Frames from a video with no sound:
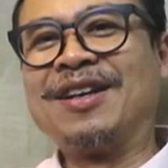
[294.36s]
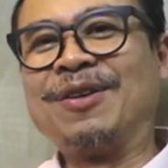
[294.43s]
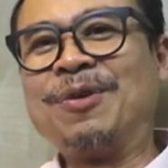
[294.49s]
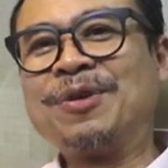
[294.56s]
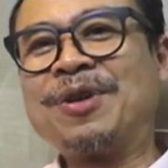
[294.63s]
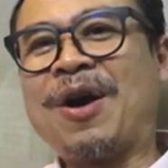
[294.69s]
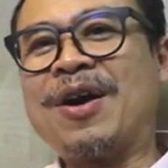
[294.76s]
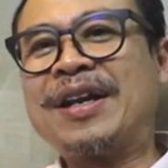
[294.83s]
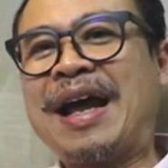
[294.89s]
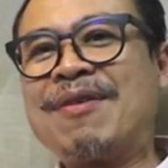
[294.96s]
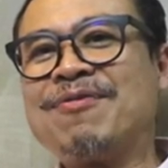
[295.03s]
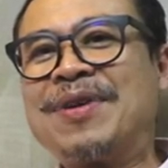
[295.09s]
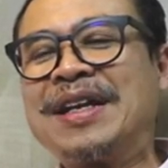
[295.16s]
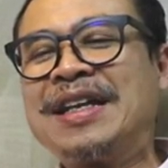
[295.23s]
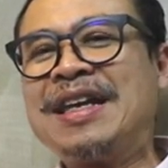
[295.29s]
ลุงหนอ
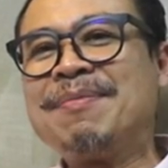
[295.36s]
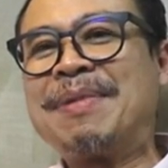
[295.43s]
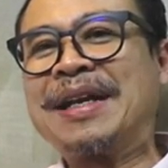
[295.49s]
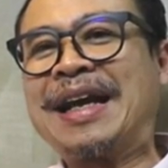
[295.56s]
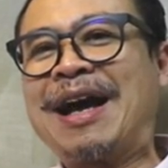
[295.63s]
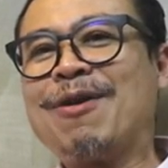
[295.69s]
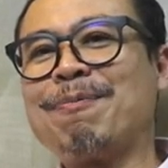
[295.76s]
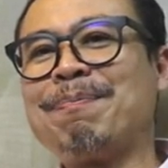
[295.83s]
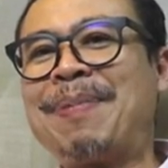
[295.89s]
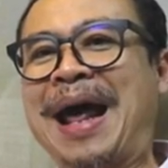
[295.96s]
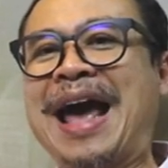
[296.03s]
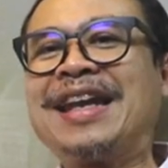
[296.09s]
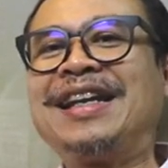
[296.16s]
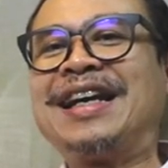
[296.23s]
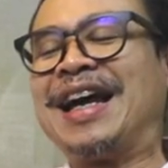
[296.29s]
ทำวันนี้มันเข้าป
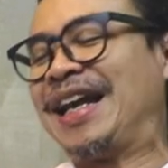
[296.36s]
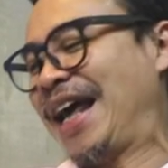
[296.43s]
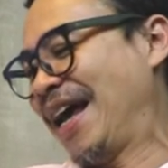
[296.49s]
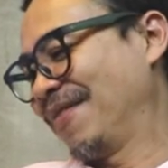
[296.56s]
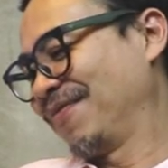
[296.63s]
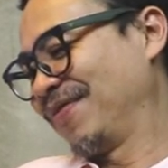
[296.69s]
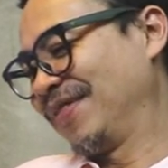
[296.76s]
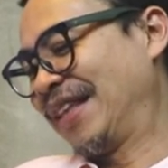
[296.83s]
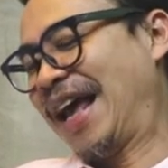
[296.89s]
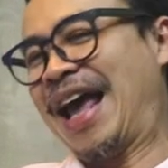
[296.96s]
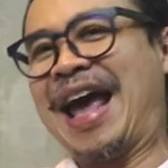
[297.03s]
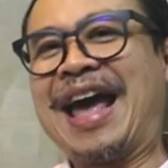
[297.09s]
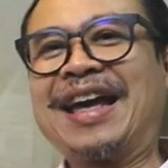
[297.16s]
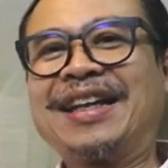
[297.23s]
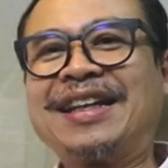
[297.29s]
ลายเดือนแล้วนะ
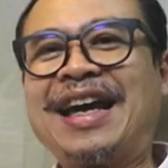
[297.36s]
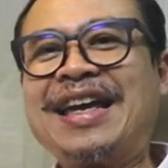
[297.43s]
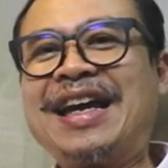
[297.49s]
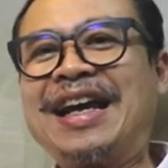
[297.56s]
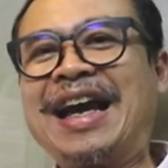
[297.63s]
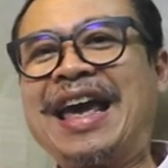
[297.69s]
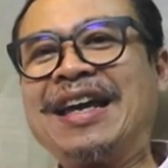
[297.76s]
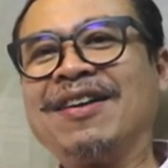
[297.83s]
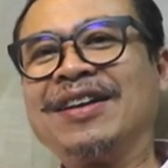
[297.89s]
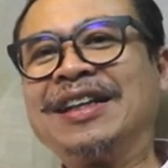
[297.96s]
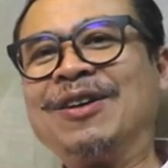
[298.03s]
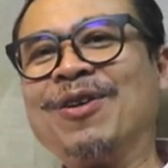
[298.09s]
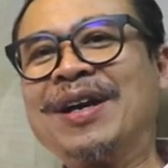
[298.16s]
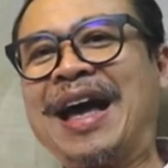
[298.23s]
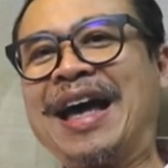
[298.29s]
ฮะถ้ายังไงก็
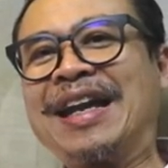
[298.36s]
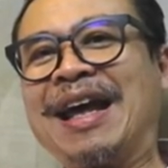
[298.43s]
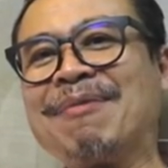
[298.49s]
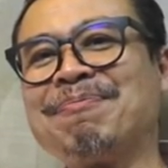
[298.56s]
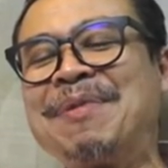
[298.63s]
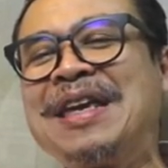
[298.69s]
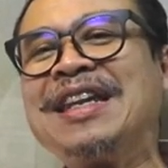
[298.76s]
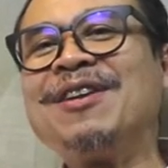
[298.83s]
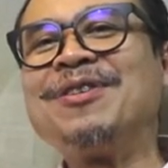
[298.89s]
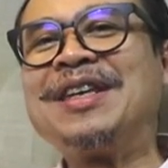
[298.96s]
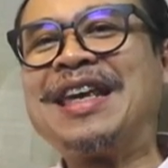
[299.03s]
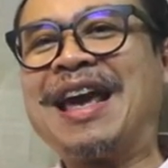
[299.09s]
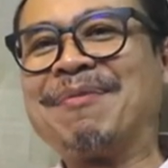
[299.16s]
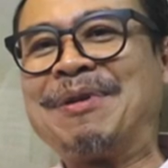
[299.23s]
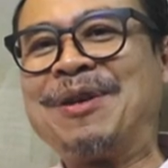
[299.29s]
ถือโอกาสแฮปปี้นิว
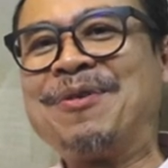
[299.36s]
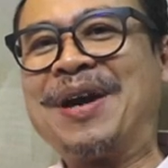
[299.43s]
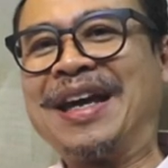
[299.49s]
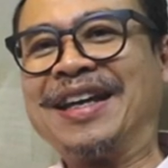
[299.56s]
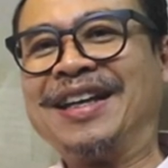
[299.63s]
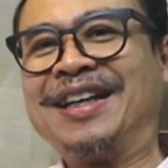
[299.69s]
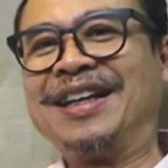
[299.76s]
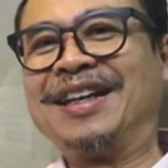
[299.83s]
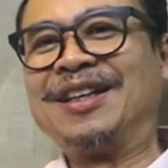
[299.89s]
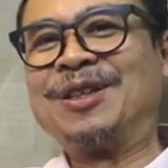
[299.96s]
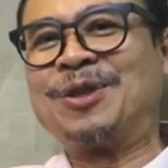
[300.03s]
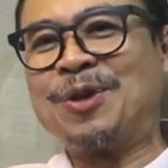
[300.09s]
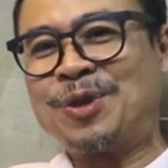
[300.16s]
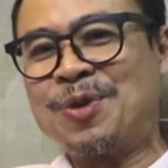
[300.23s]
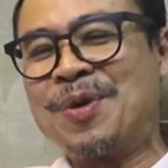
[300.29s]
เยียร์ไปด้วย
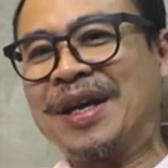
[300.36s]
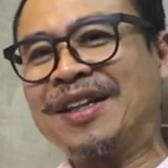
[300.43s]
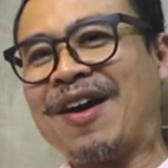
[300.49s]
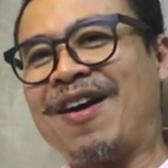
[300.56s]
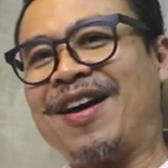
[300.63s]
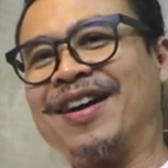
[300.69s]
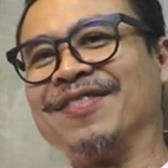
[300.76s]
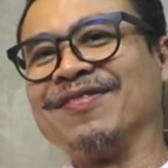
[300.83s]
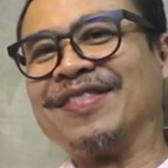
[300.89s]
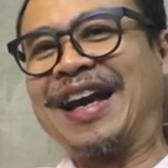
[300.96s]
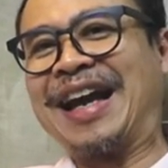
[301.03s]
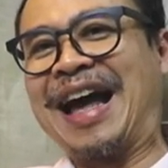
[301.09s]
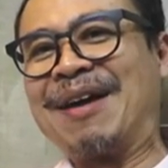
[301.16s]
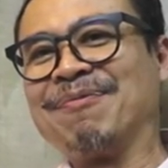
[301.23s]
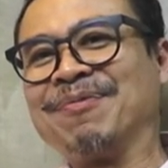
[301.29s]
สู้ๆกันต่อ
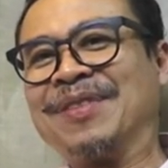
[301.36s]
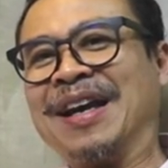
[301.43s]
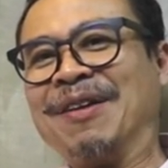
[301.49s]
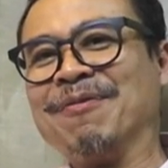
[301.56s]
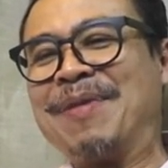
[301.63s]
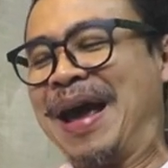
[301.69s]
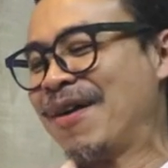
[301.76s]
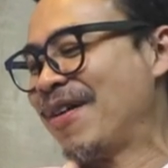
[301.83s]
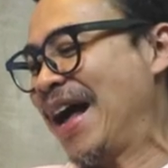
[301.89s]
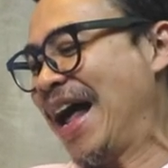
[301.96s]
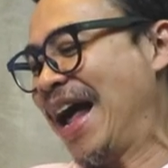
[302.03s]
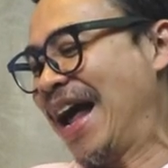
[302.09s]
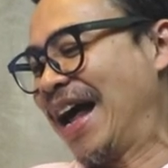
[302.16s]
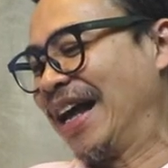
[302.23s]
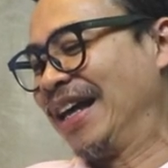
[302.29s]
นะครับถึงแม้ว่า
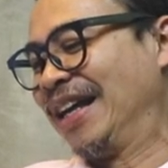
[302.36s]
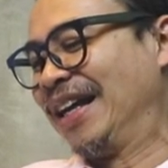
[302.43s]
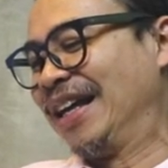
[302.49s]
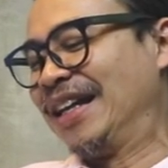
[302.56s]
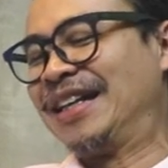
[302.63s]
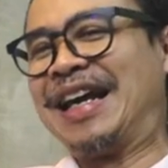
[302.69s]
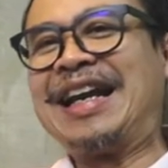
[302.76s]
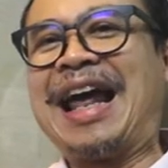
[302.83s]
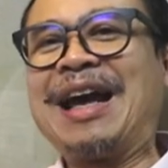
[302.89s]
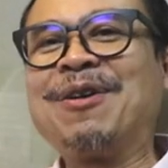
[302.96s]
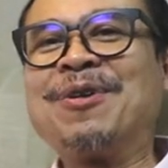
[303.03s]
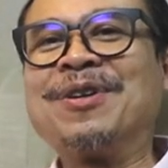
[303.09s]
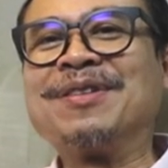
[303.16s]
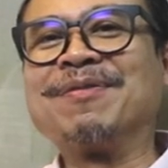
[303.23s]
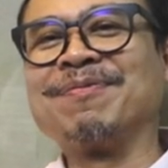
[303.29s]
หลา
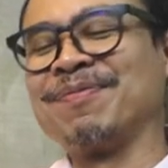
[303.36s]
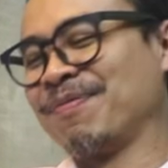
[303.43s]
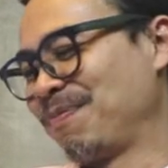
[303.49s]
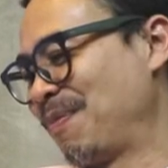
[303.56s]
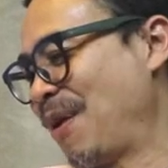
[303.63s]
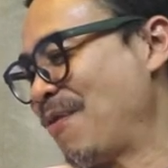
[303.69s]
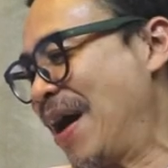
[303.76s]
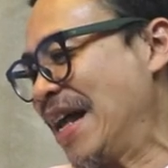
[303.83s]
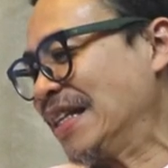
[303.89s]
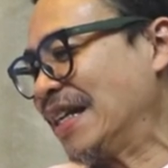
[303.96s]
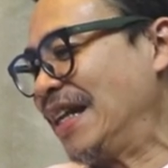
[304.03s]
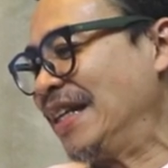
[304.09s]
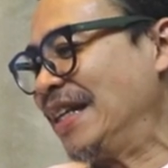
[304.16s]
ยๆคนไม่ว่าจะ